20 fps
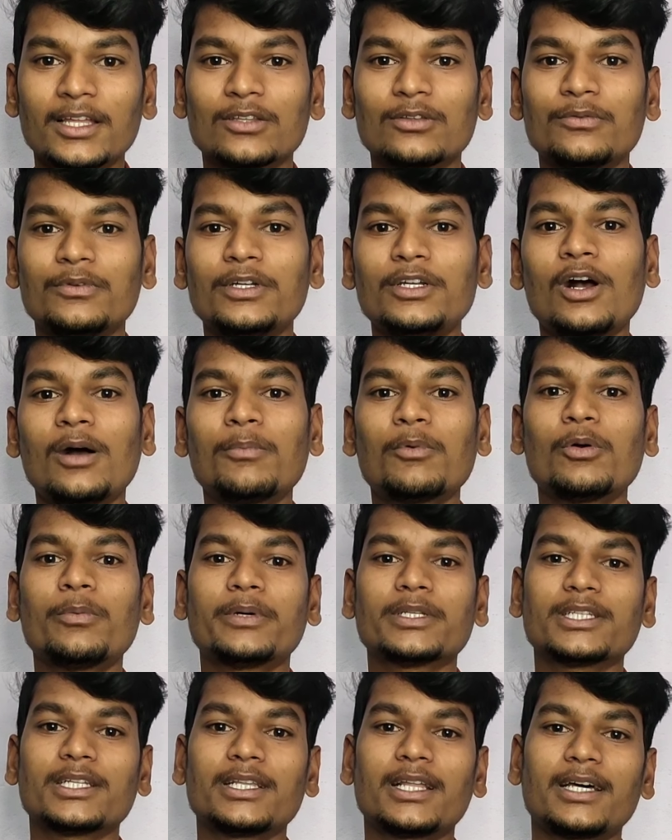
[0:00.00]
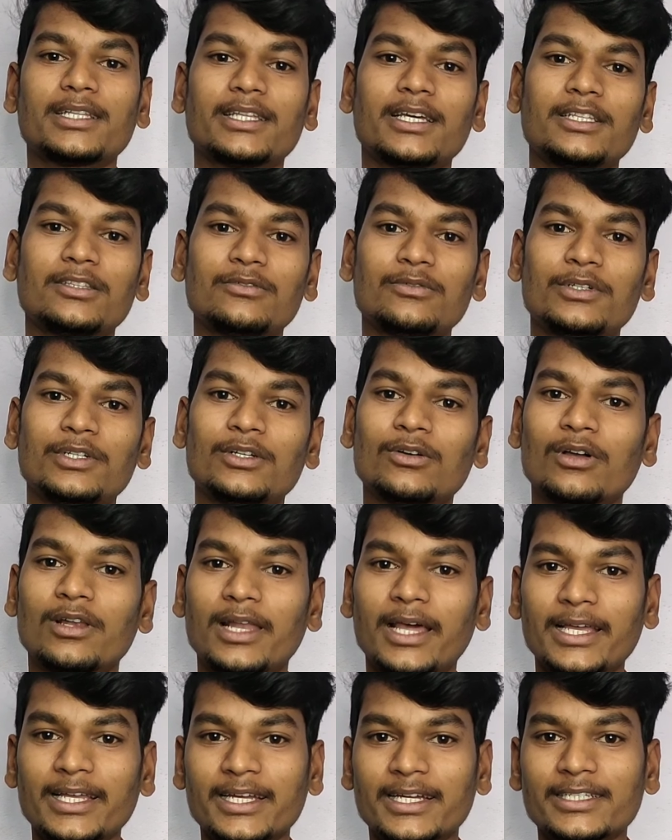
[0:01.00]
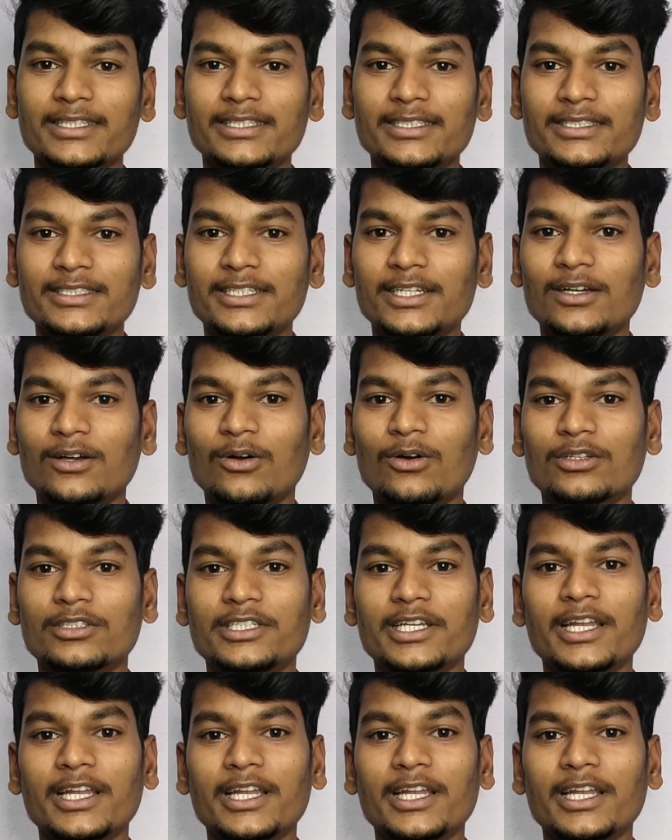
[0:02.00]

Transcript: तो वीडियो आपको पसंद आता है तो वीडियो को लाइक कर दीजिए और